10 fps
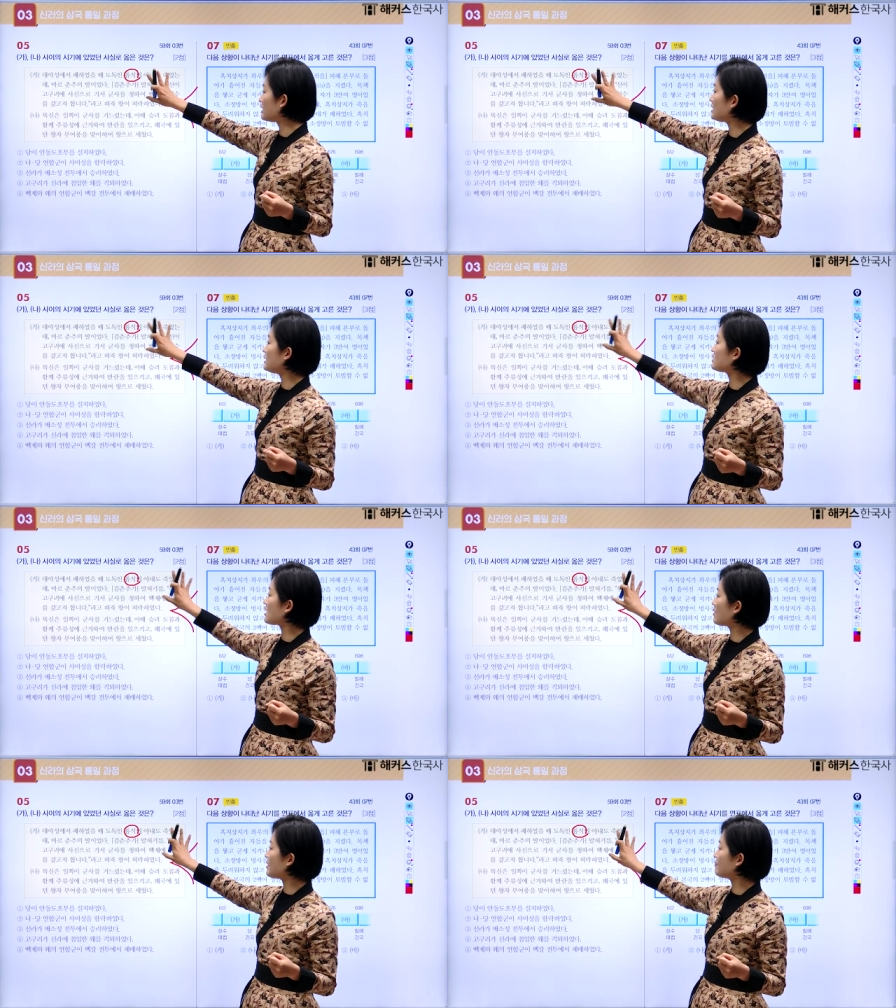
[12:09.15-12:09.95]
이
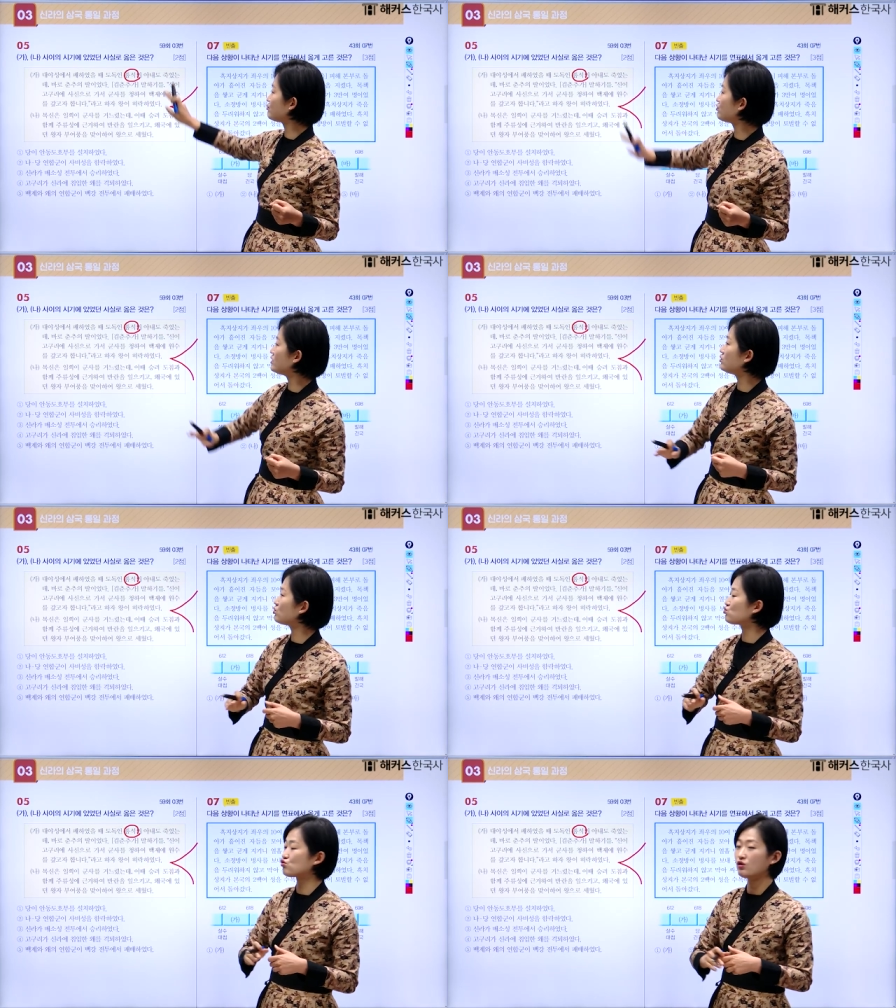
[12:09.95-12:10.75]
사람의
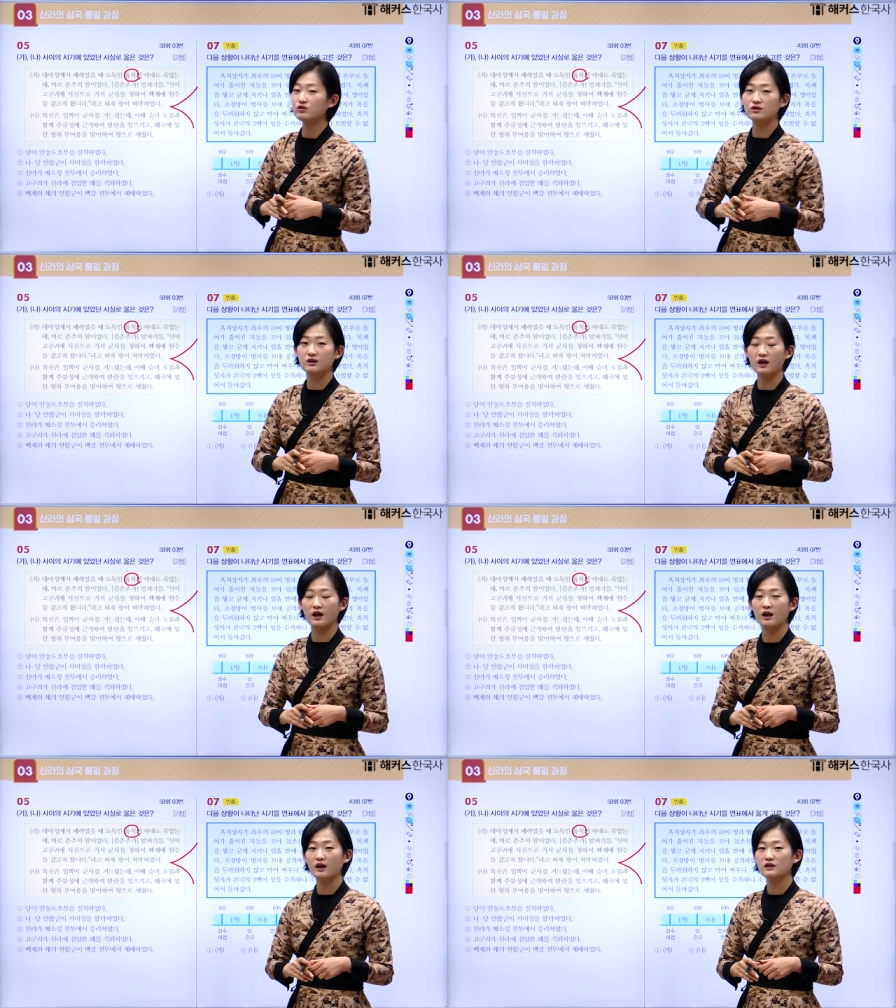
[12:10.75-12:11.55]
부인도
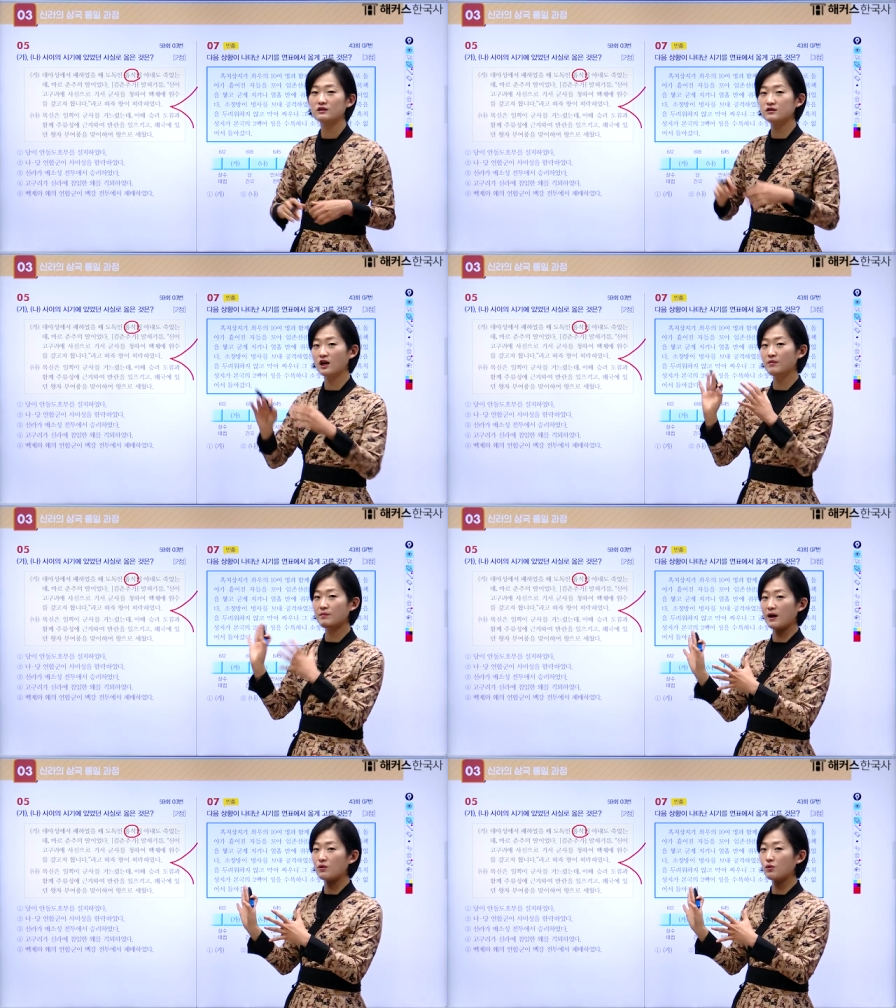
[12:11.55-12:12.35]
죽었는데 그 사람이
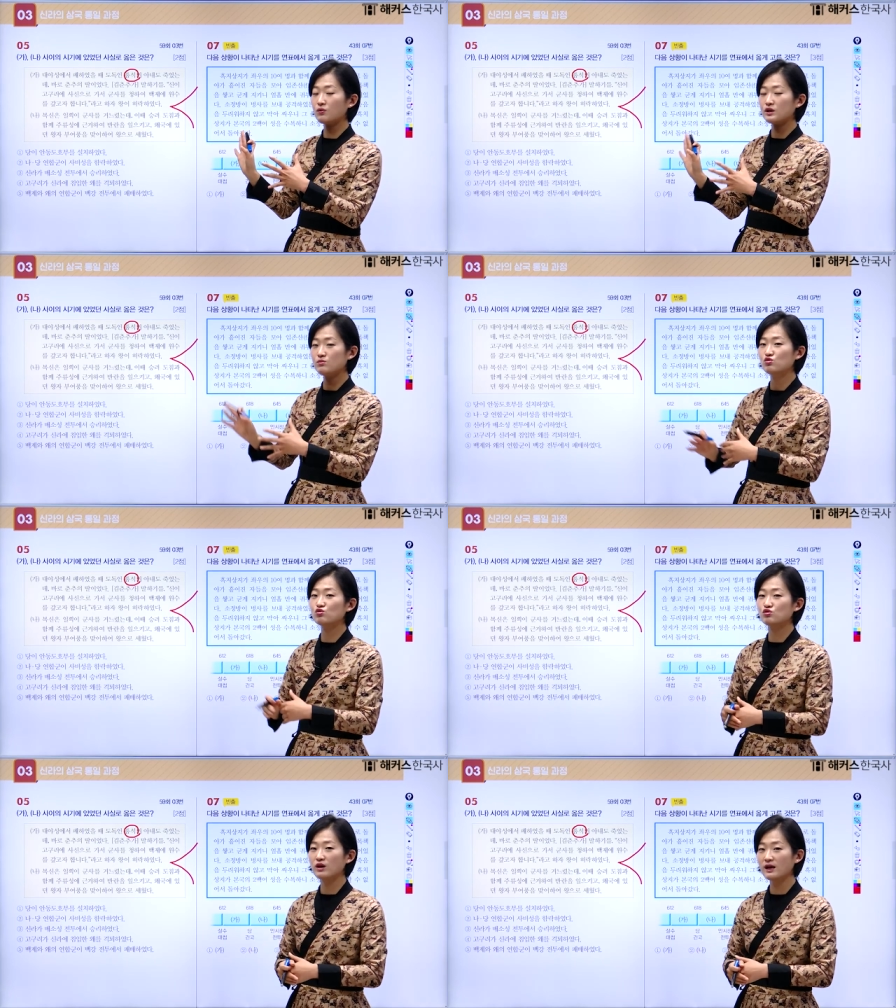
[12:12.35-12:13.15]
바로
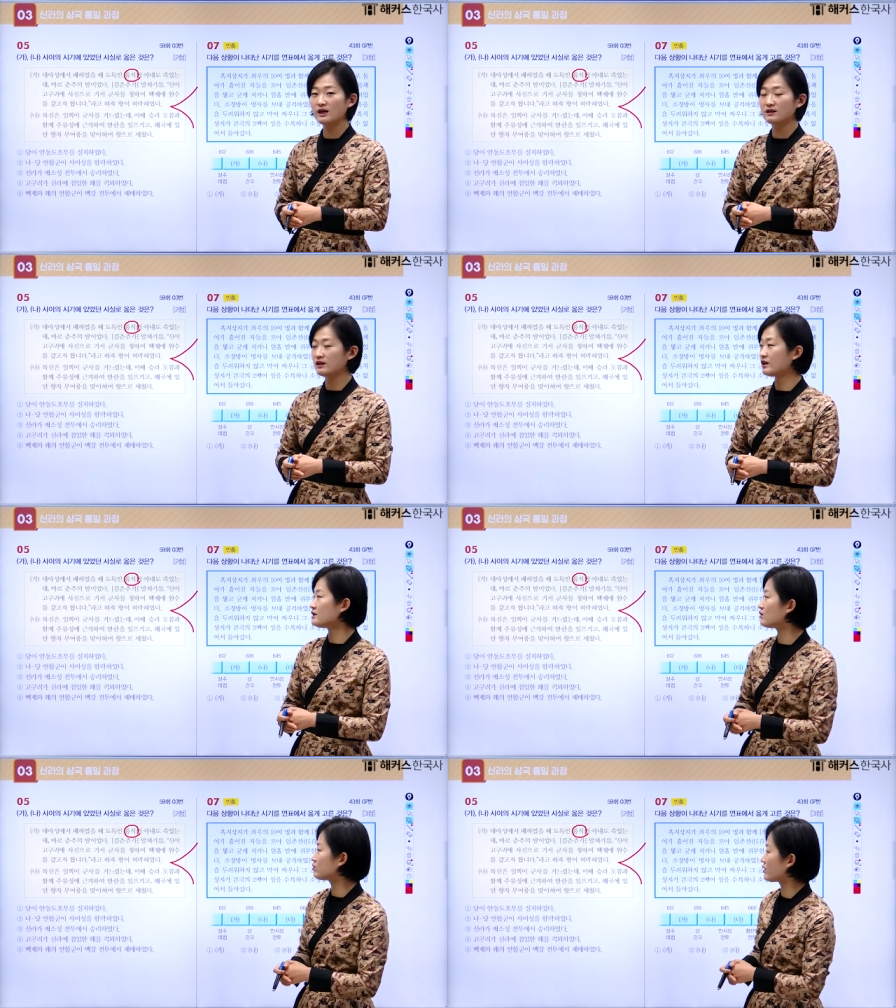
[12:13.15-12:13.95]
김춘추의
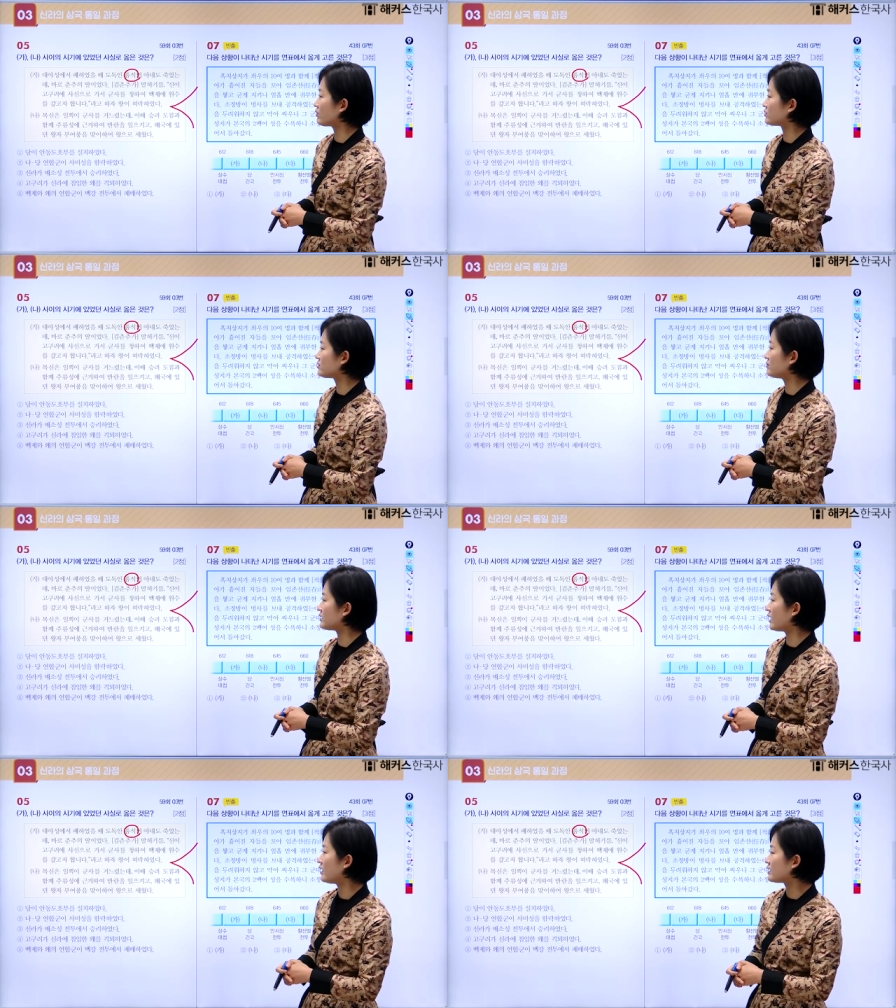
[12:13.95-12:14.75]
딸이라고 되어
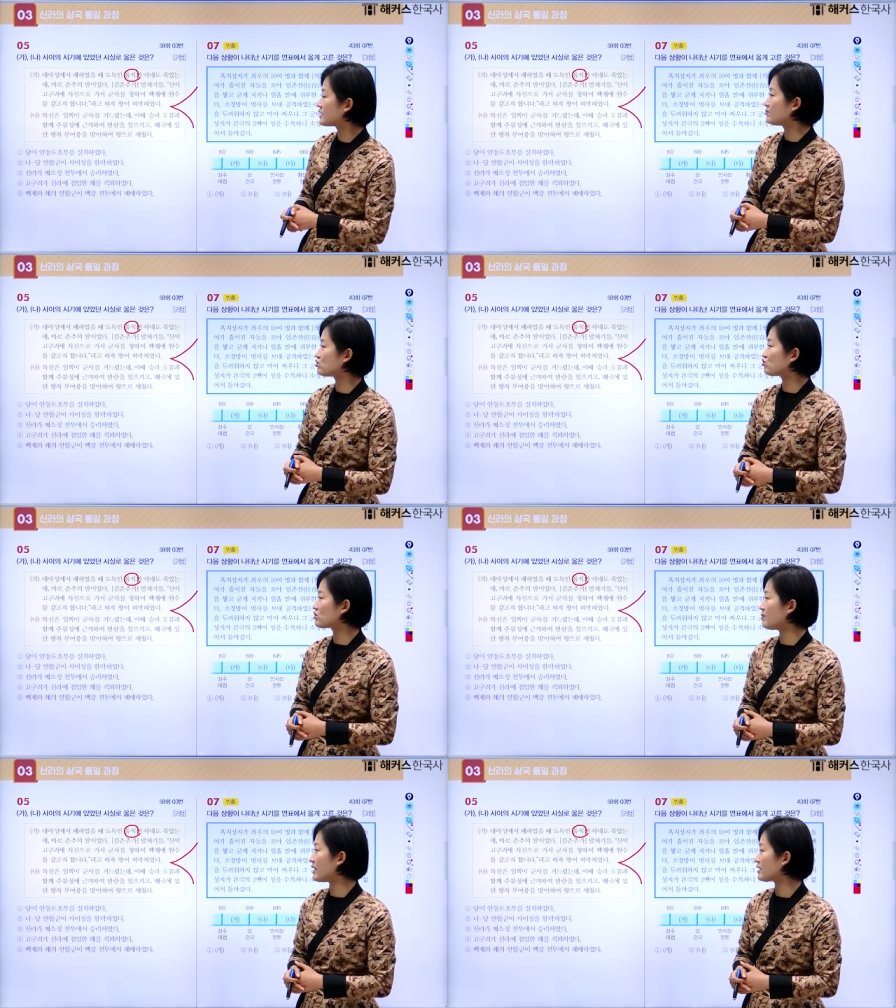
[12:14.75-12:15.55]
있습니다.
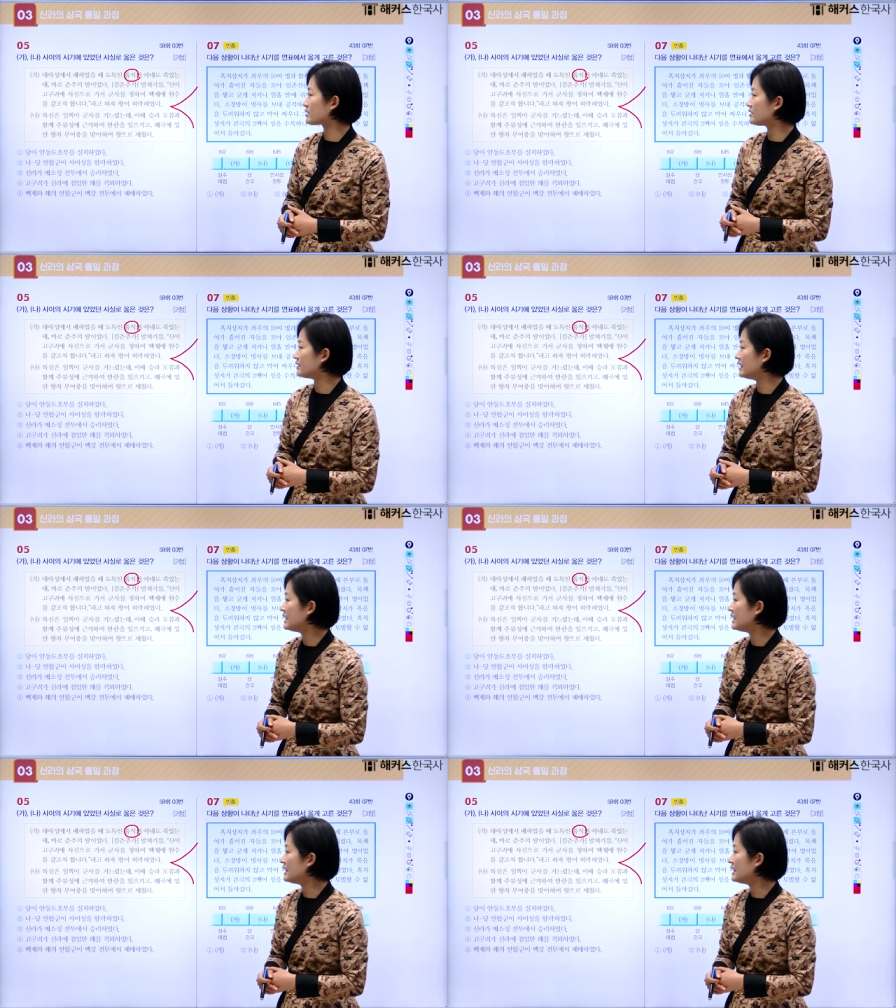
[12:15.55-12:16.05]
김춘추가 말하기를